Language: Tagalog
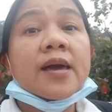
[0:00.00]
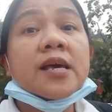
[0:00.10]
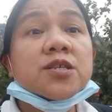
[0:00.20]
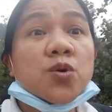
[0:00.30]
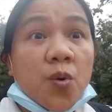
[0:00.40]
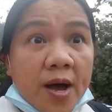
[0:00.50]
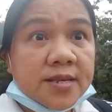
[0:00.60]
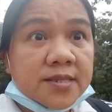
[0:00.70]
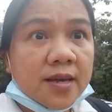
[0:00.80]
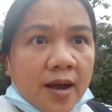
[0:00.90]
Isunga
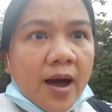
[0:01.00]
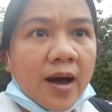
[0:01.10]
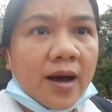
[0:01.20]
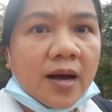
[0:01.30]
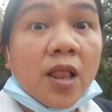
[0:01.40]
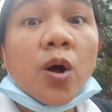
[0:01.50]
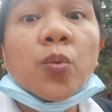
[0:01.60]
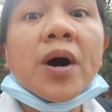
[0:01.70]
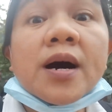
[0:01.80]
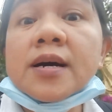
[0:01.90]
sika,
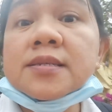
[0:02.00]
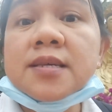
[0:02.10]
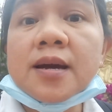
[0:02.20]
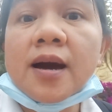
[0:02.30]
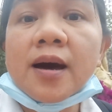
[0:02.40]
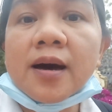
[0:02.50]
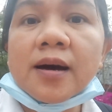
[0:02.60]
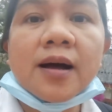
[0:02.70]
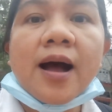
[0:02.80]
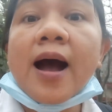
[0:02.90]
won
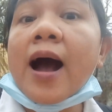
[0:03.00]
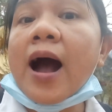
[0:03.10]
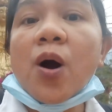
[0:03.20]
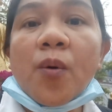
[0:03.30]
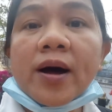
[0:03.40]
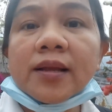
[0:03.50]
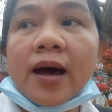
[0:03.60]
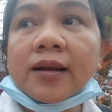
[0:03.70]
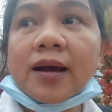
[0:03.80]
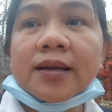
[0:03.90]
sika.
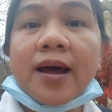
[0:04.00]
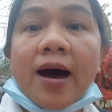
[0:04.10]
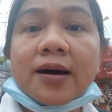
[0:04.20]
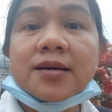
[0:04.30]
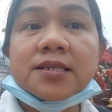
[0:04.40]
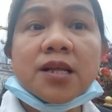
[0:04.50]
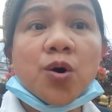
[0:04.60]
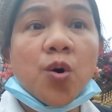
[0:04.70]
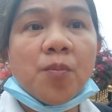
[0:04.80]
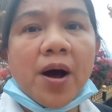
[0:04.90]
han nga dakas ti
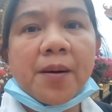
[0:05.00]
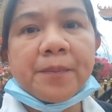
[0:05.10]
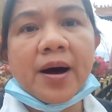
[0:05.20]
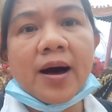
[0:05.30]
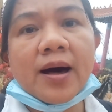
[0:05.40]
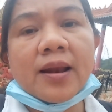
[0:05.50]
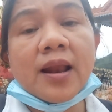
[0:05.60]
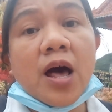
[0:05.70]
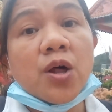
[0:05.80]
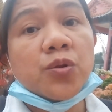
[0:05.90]
umapal,
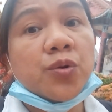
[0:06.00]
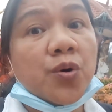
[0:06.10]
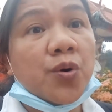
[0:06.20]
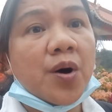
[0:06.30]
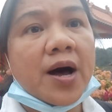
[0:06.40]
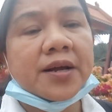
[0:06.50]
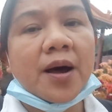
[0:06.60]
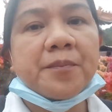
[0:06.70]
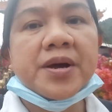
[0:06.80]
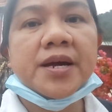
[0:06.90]
no
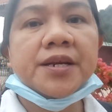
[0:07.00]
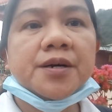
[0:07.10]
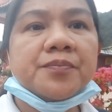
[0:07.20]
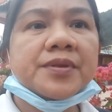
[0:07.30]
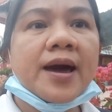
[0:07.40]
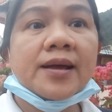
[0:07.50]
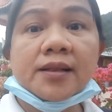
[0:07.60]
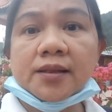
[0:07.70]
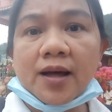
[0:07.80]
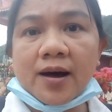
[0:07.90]
aramidem
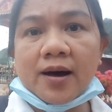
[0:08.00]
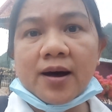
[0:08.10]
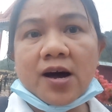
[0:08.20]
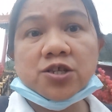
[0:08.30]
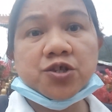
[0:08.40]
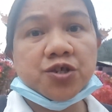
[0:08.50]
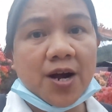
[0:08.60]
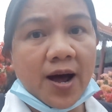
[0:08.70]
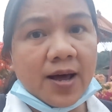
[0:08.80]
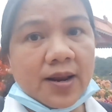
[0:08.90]
dayta nga
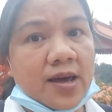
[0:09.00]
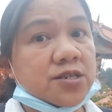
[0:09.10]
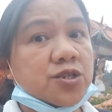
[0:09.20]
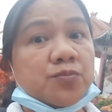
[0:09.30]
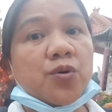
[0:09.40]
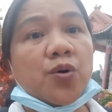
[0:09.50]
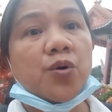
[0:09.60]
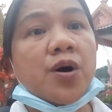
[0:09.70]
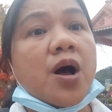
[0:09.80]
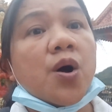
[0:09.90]
challenge
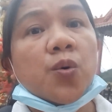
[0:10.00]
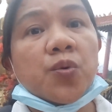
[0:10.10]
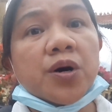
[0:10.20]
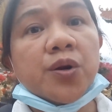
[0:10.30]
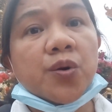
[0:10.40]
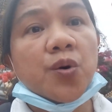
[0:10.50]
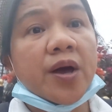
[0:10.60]
mo, wano